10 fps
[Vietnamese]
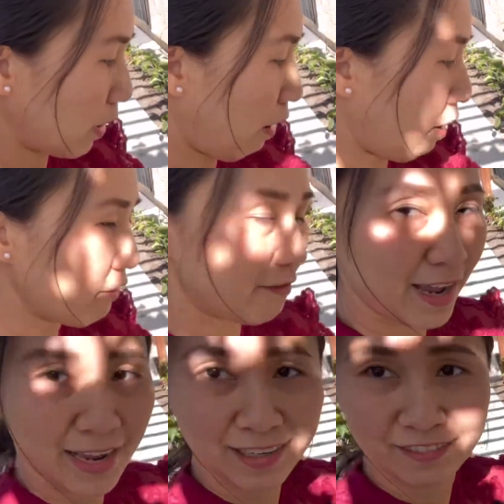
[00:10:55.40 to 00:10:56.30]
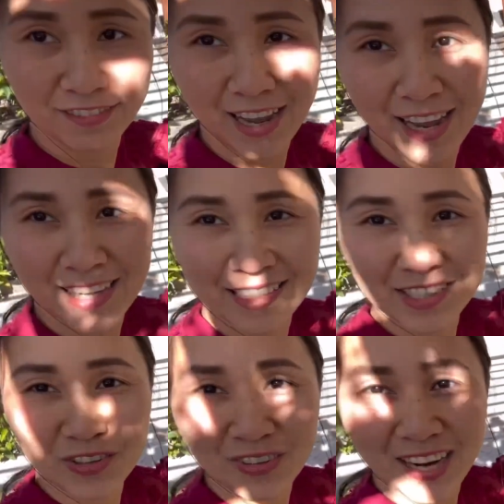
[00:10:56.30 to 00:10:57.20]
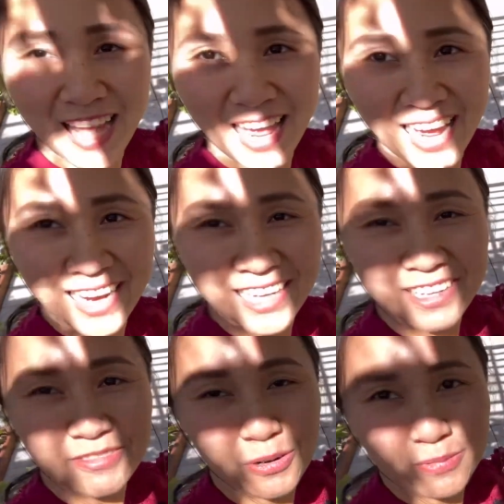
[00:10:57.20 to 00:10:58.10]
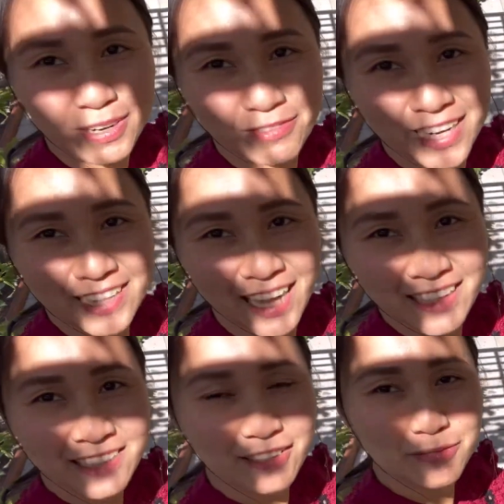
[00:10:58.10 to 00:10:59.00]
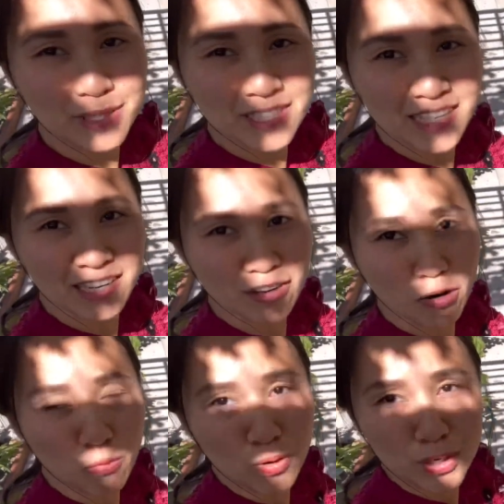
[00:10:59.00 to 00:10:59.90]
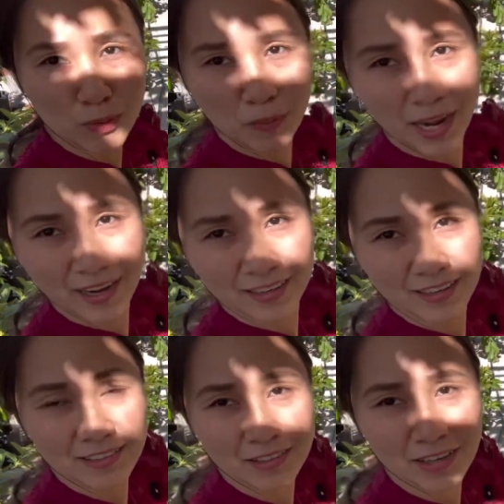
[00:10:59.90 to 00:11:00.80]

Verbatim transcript: đỏ, vàng và sô cô la. Hy vọng là vài tháng nữa mình sẽ có nguyên một hàng ớt